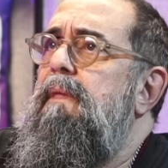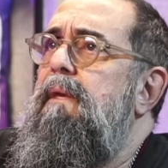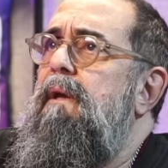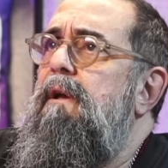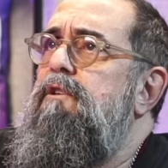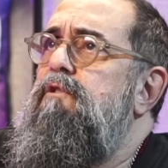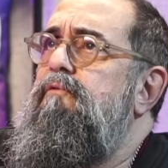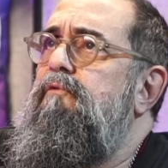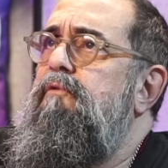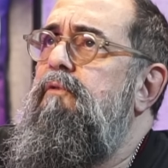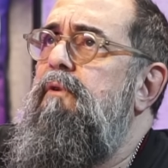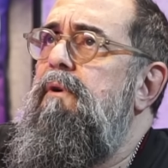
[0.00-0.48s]

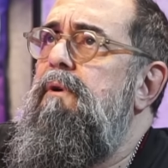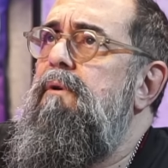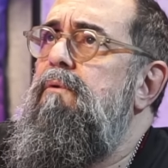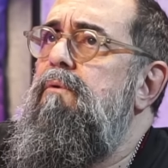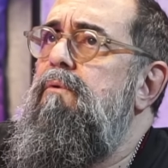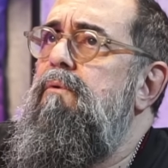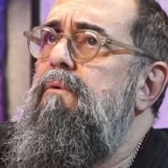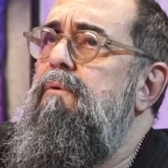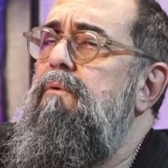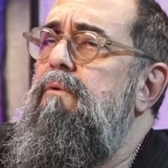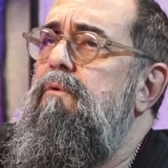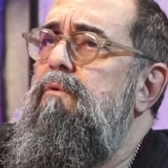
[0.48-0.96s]
Acho que foi
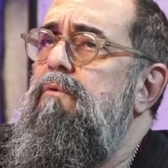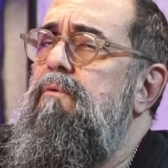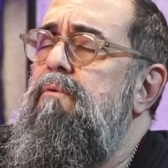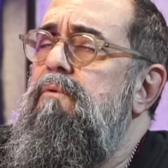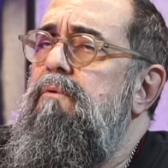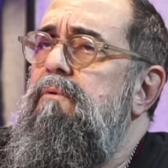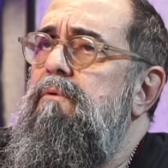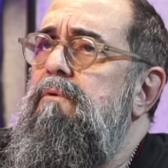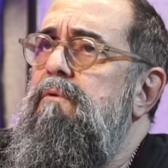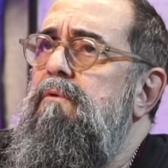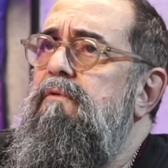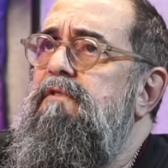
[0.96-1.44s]

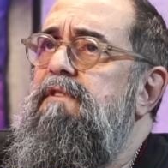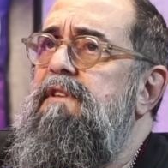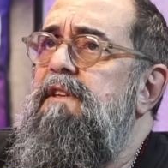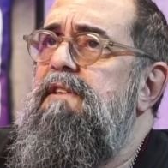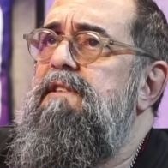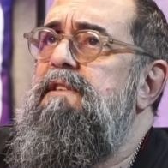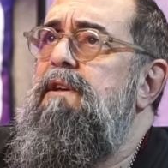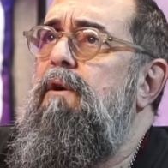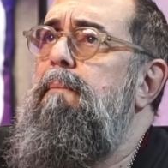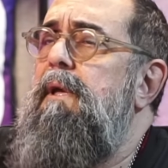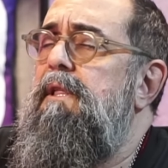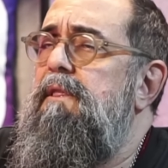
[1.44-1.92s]
o. Não sei
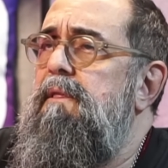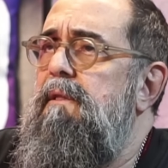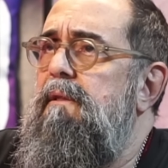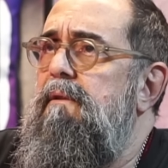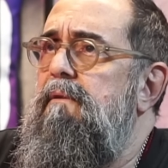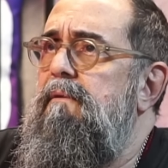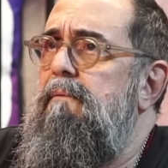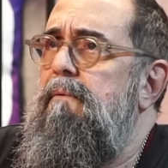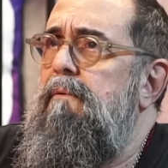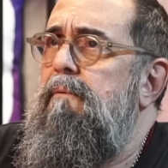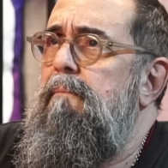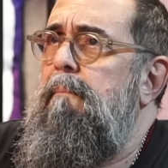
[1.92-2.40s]
se é o.
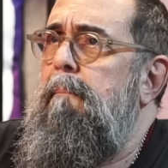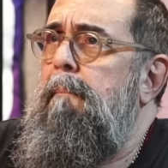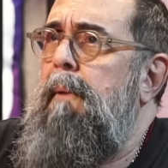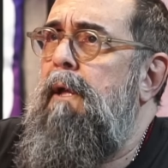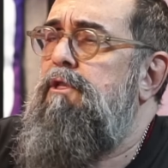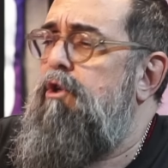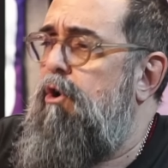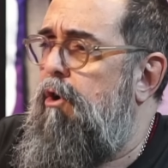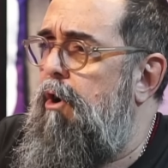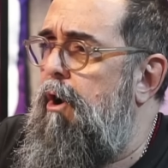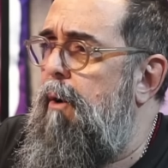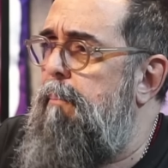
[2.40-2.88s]

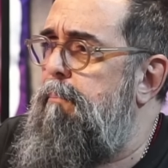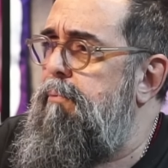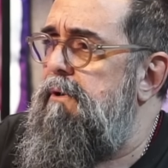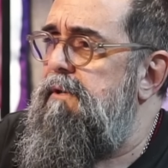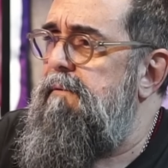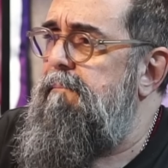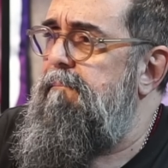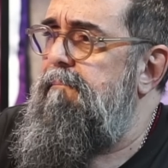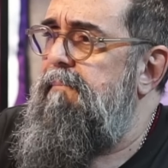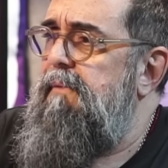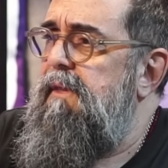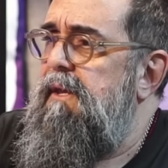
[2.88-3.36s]

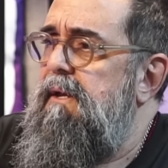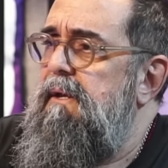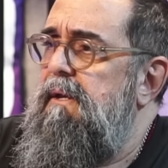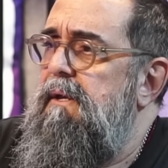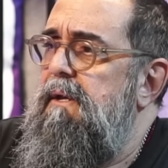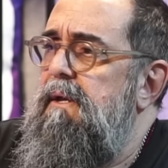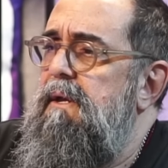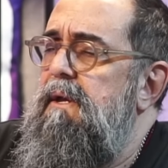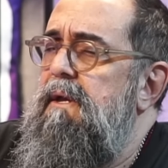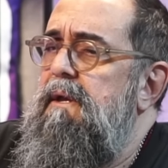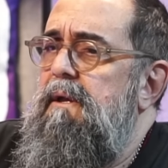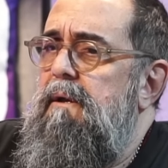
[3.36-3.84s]
Metrópole. É,
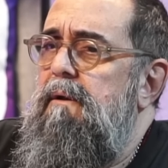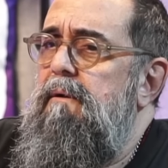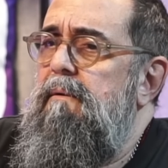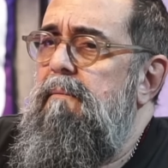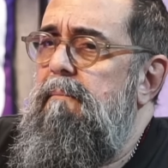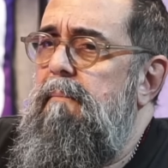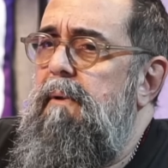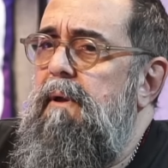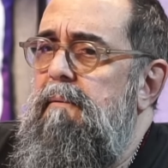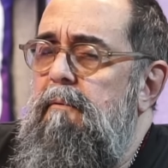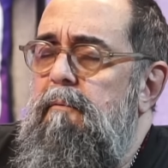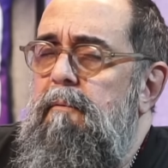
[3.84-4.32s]
é,
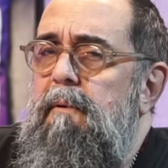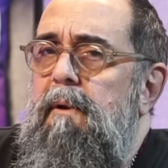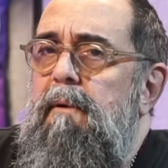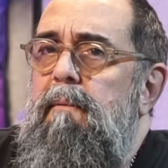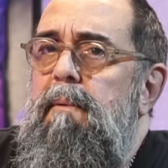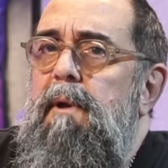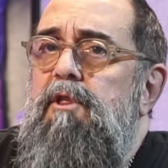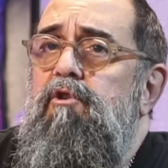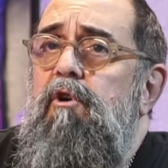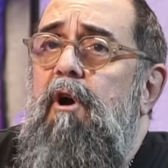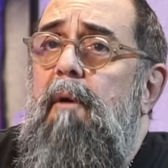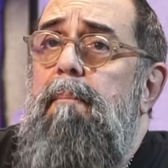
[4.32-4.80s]
Metrópole. É,
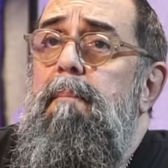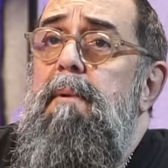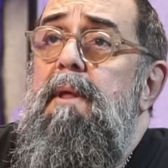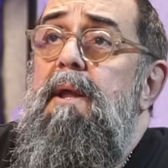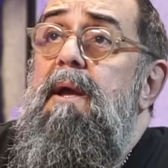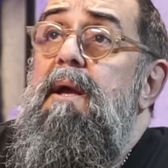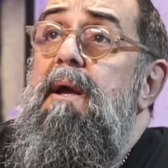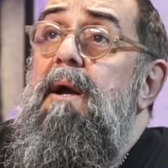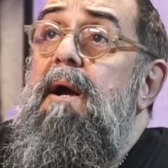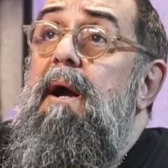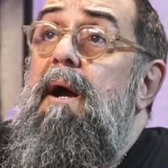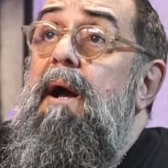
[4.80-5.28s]

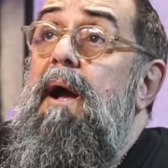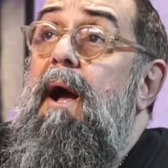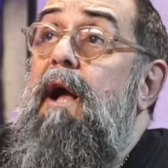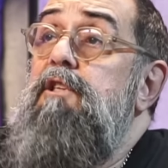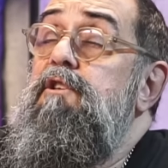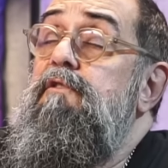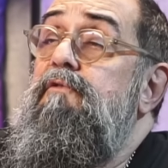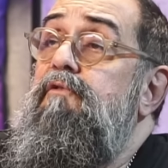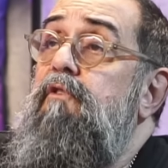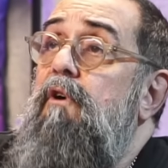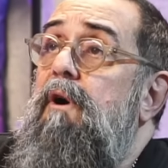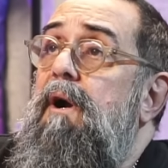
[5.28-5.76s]
Metrópole.
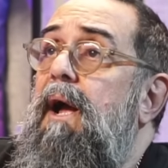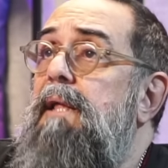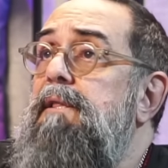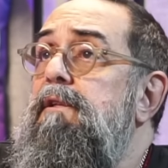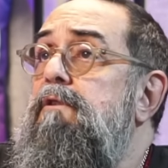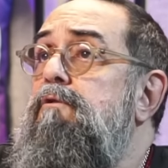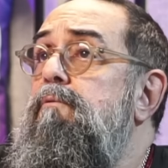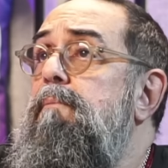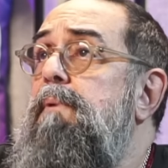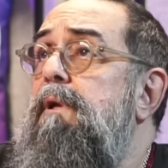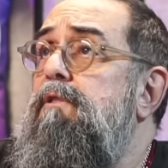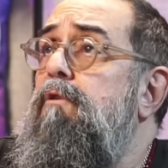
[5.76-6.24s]

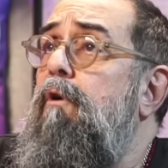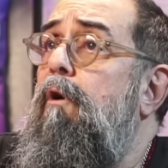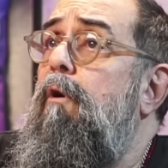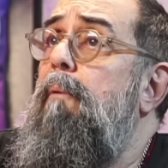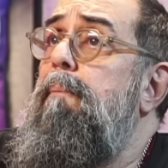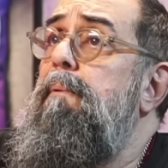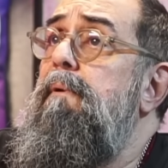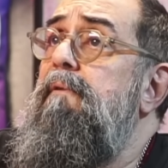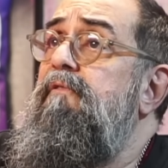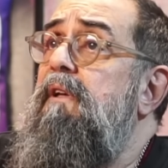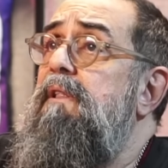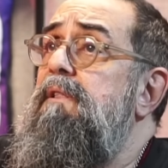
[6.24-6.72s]
Advogada do
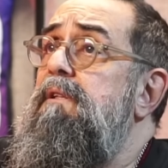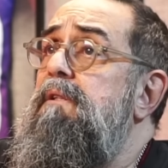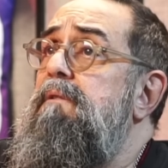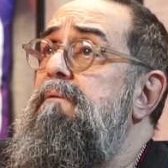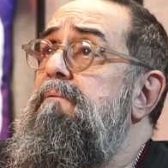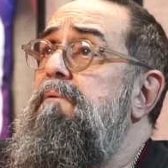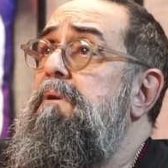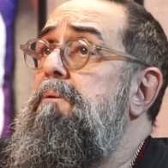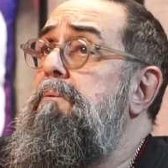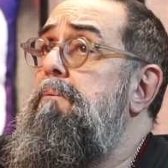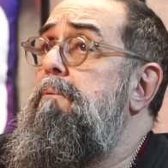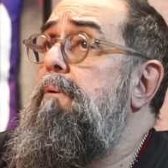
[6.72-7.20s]
Metrópole
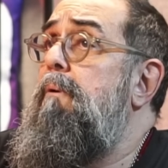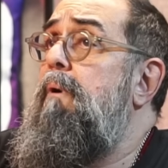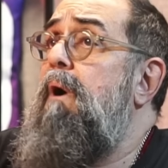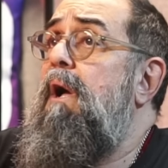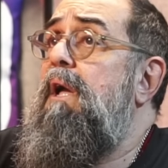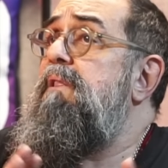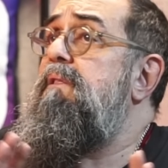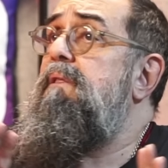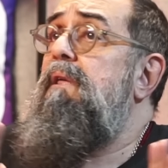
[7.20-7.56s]
falando que não há